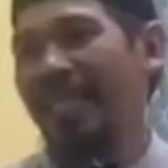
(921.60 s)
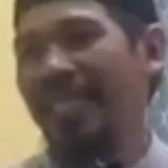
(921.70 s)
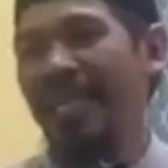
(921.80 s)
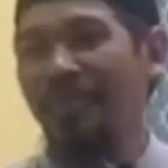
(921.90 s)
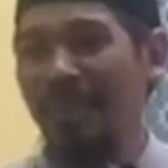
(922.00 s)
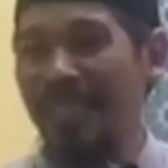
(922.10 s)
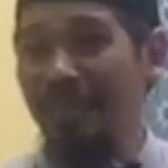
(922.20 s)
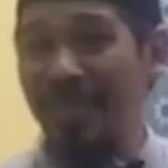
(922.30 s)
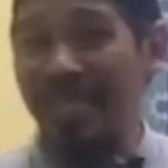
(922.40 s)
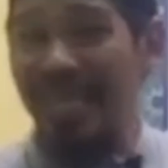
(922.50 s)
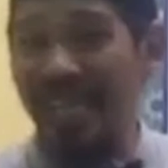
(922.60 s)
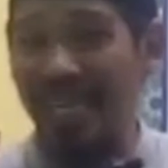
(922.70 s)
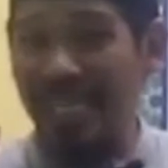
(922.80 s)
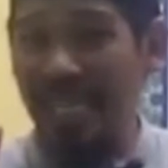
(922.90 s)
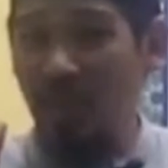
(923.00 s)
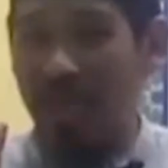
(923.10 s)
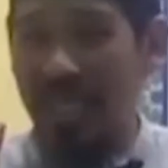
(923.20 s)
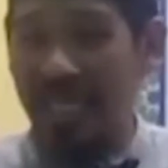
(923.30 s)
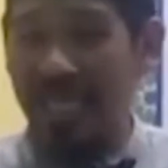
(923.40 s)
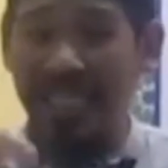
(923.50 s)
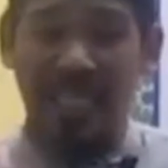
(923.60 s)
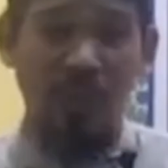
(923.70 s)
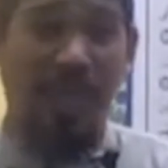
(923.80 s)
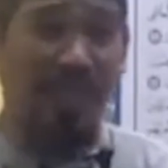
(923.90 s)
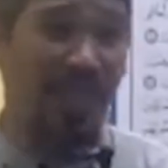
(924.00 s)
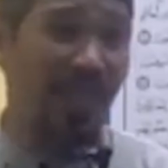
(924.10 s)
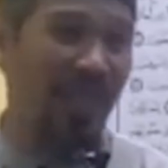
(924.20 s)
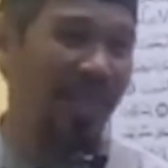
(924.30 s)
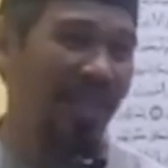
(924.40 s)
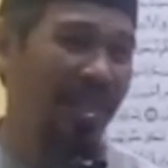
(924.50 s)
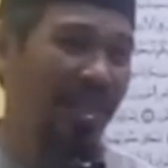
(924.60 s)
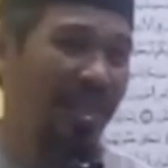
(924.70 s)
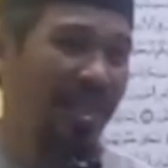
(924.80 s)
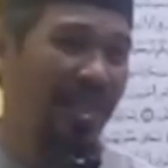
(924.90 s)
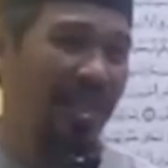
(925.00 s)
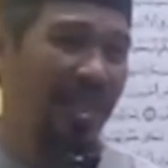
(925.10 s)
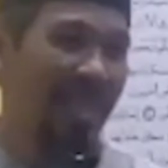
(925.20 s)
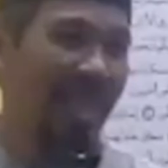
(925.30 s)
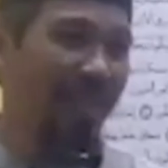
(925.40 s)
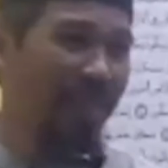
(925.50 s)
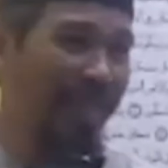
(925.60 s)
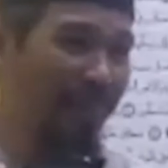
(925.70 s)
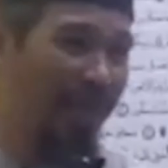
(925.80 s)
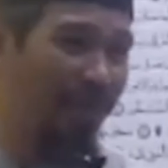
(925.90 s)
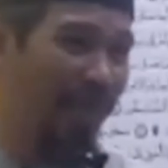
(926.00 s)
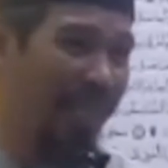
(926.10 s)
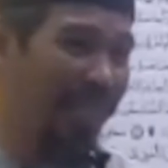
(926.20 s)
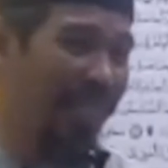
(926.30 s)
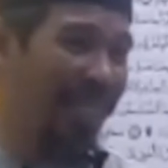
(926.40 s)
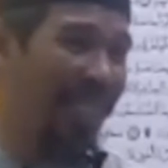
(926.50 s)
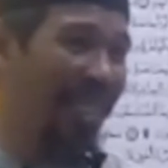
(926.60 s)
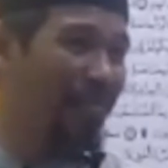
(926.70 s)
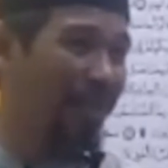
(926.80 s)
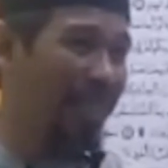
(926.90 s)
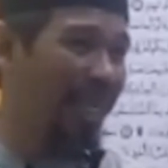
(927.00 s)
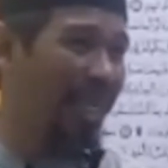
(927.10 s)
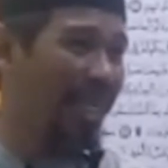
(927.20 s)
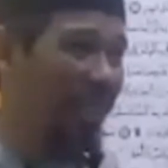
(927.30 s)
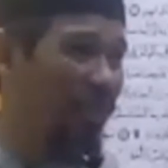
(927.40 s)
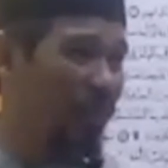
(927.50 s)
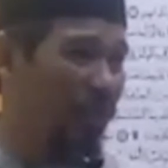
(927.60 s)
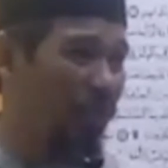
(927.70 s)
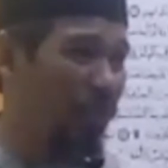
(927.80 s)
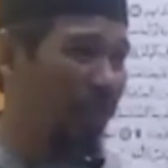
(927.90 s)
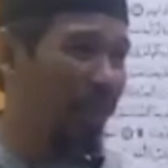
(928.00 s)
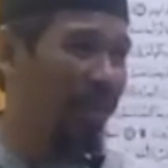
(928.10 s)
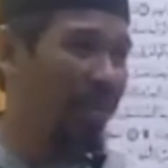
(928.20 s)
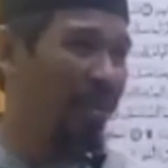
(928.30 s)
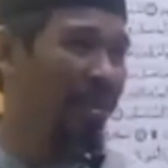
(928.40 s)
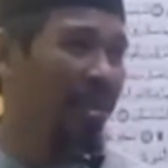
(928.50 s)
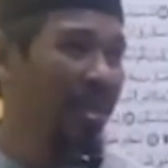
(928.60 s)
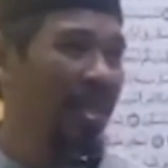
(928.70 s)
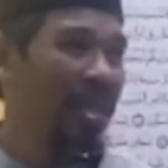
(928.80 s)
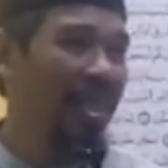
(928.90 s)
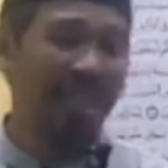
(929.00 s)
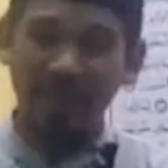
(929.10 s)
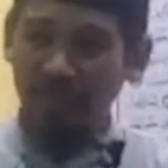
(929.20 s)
Yang bisa mendengarkan keluh kesah kita itu hanya Allah. Yang bisa mengeluarkan kita dari masalah hidup itu cuma Allah. Yang